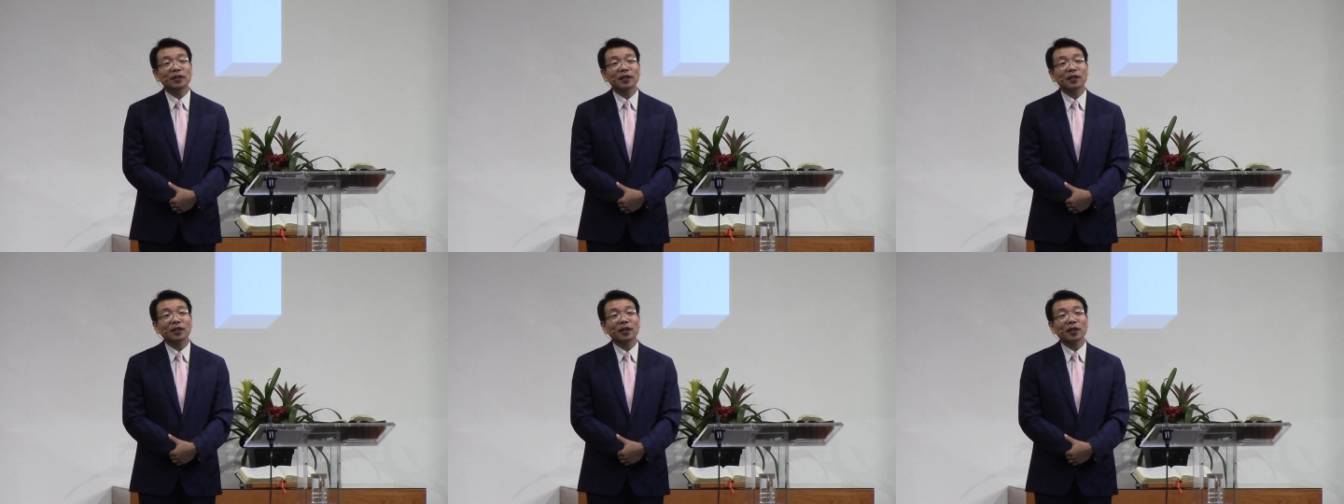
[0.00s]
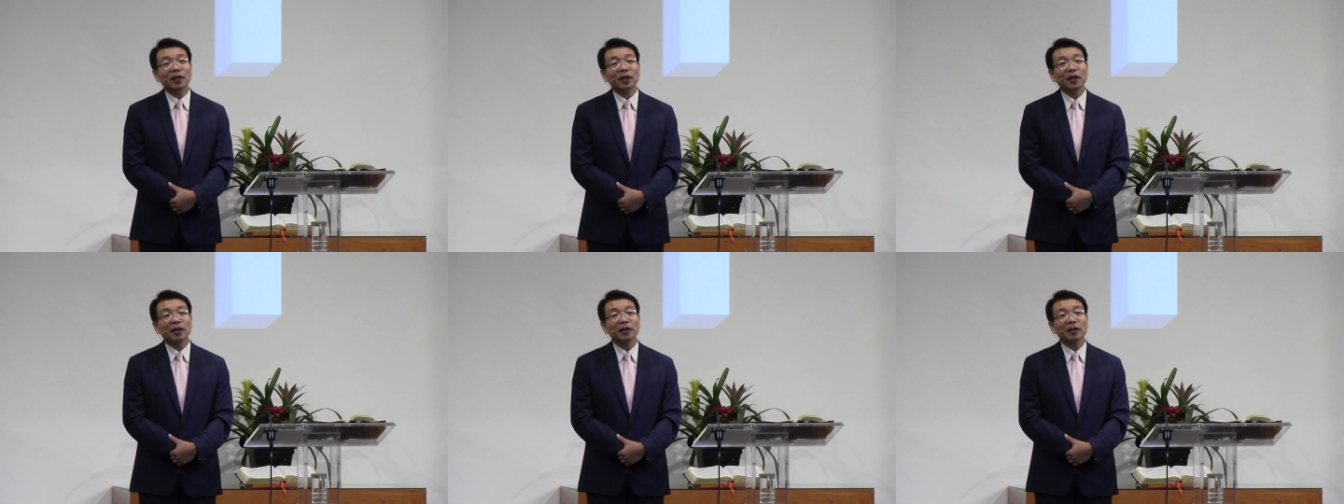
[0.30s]

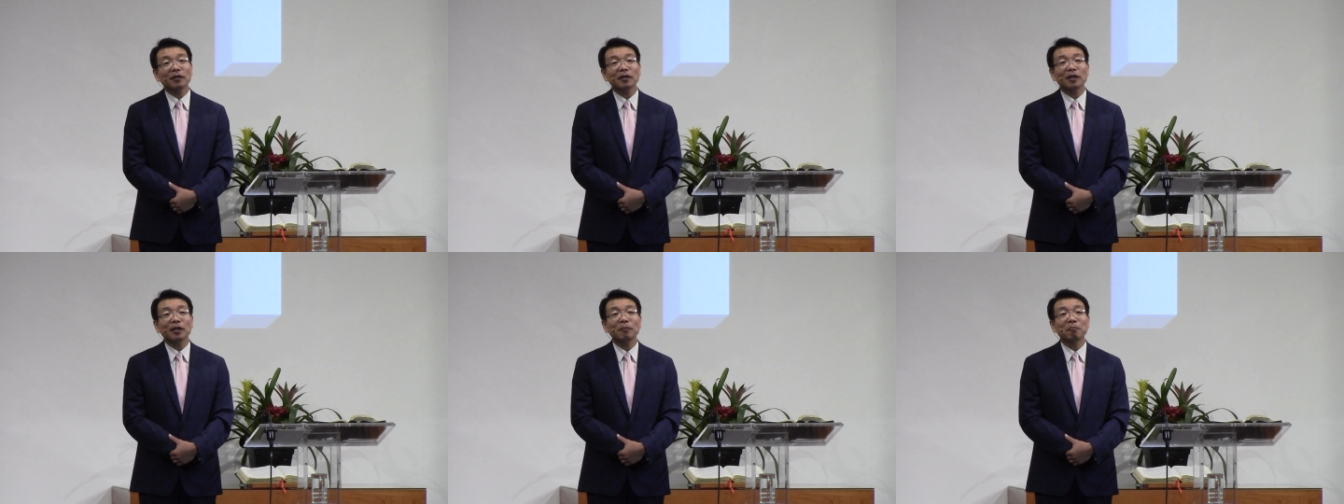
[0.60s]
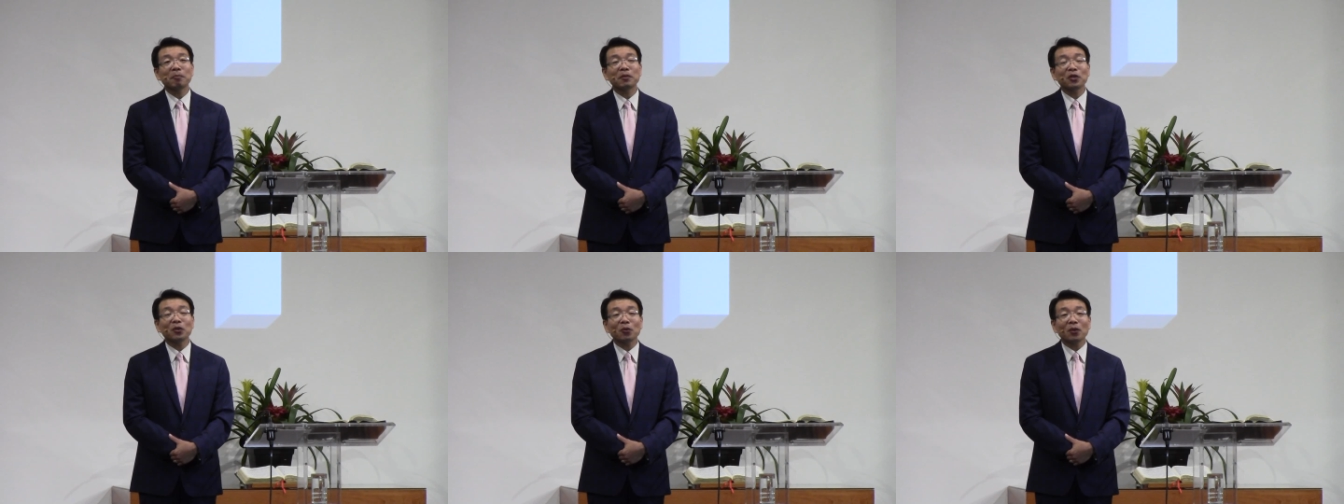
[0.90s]
데에
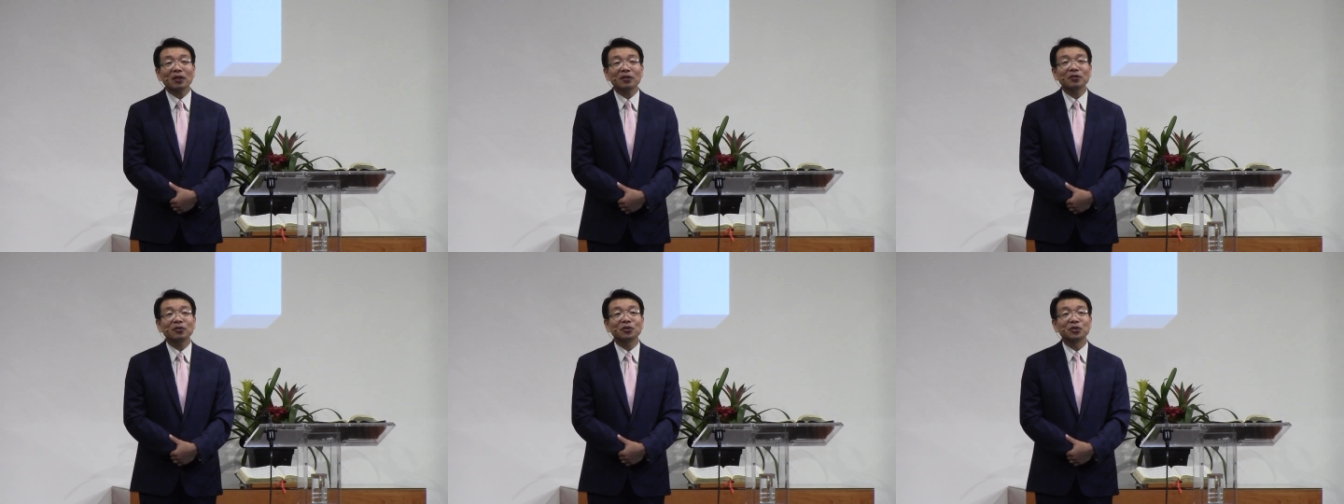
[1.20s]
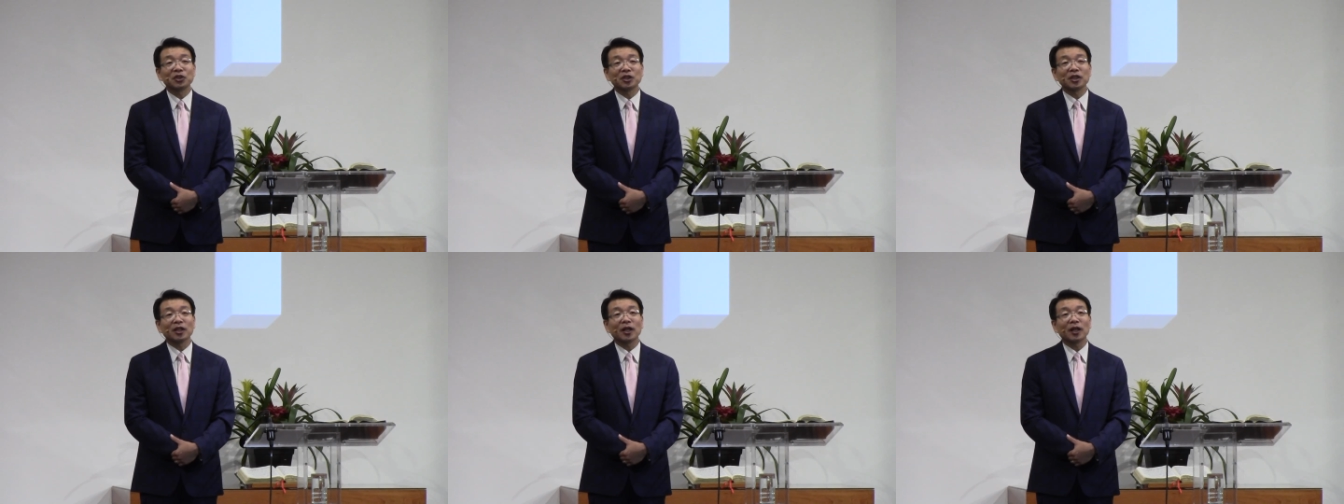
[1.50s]
필요한
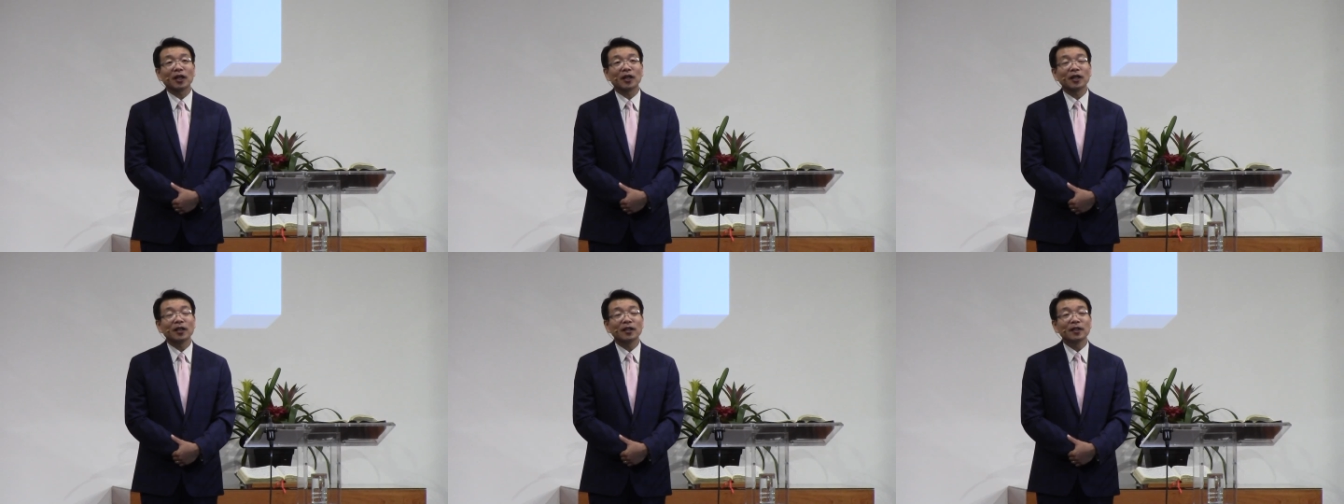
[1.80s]
것인가?